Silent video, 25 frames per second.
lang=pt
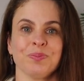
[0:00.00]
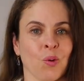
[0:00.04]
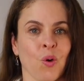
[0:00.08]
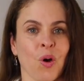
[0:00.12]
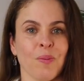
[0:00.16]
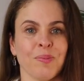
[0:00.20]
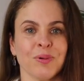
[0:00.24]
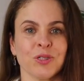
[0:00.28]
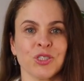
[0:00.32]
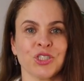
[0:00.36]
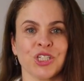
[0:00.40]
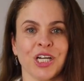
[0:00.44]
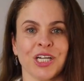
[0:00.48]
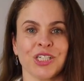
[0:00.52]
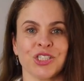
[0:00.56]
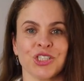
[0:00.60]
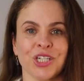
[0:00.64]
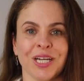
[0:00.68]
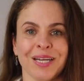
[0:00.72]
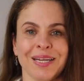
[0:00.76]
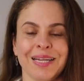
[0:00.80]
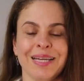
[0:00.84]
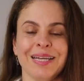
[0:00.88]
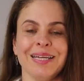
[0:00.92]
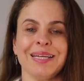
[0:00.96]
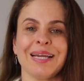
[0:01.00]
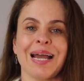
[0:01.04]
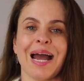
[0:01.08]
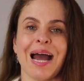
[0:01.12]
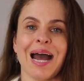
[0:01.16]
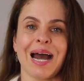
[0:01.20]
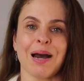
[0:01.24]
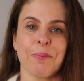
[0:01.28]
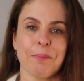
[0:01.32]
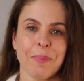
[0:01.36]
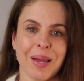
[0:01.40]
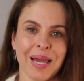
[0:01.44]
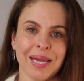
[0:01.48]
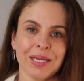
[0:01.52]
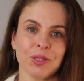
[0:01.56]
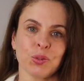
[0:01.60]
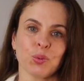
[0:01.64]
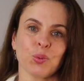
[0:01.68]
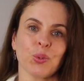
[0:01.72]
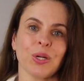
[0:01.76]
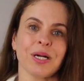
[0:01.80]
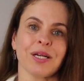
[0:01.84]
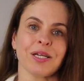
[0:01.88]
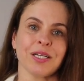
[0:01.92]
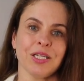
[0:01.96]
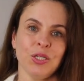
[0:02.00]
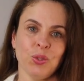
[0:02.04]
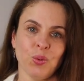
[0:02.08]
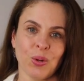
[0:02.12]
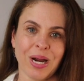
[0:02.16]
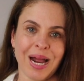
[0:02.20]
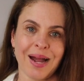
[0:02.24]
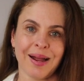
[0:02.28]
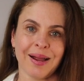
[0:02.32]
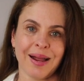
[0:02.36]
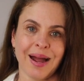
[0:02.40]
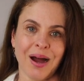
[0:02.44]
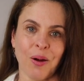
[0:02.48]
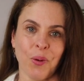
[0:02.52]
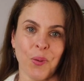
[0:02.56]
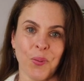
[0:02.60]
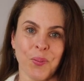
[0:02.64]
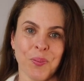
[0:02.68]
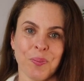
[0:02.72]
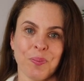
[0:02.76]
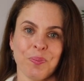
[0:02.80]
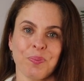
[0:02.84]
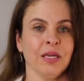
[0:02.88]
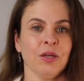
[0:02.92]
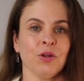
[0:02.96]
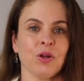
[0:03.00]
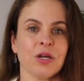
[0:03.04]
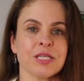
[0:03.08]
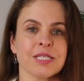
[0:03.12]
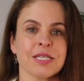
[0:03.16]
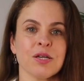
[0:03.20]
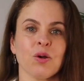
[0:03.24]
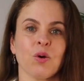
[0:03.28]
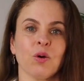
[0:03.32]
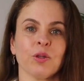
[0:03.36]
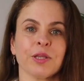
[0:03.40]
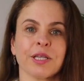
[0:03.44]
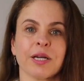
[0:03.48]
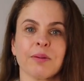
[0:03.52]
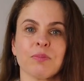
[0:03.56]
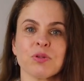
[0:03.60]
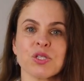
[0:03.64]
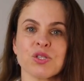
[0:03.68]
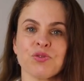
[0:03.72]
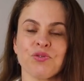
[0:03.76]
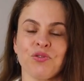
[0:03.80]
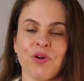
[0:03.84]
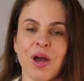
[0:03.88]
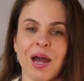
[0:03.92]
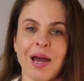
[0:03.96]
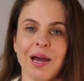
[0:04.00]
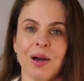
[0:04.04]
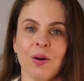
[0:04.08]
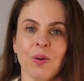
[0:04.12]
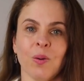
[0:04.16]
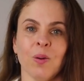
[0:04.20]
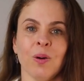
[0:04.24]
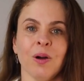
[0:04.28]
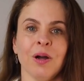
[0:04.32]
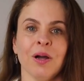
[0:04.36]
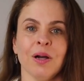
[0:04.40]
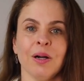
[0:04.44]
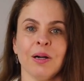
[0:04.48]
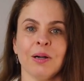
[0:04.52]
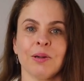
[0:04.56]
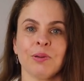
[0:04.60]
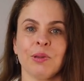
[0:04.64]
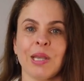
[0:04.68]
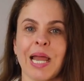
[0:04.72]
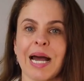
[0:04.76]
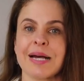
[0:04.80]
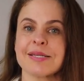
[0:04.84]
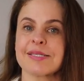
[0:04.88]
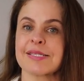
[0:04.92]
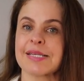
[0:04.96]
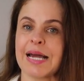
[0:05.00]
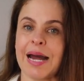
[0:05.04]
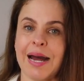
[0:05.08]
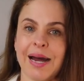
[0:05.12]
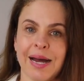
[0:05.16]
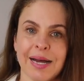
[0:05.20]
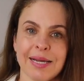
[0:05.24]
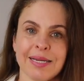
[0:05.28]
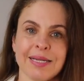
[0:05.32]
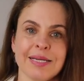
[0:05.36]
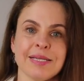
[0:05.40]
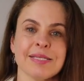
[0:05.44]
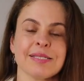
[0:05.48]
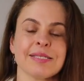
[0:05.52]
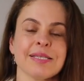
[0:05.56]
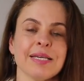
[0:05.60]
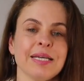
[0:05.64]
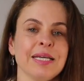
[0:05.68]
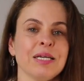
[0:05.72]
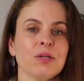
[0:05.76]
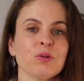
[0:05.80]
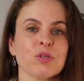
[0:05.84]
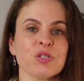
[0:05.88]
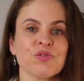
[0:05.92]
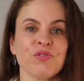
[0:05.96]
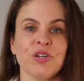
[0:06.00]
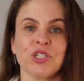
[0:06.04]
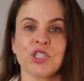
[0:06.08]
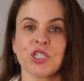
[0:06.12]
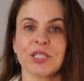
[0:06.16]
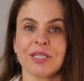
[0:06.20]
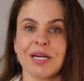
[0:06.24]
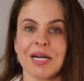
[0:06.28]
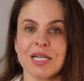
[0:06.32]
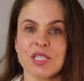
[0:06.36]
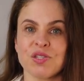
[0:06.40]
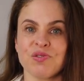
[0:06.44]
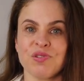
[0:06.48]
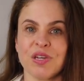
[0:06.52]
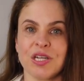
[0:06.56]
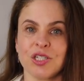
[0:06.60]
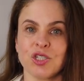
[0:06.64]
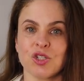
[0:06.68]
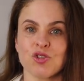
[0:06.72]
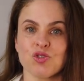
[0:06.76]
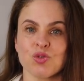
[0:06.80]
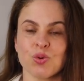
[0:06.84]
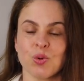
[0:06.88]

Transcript: como o gergelim, a amêndoa e o cacau. E nós encontramos ferro nas carnes e nos vegetais verdes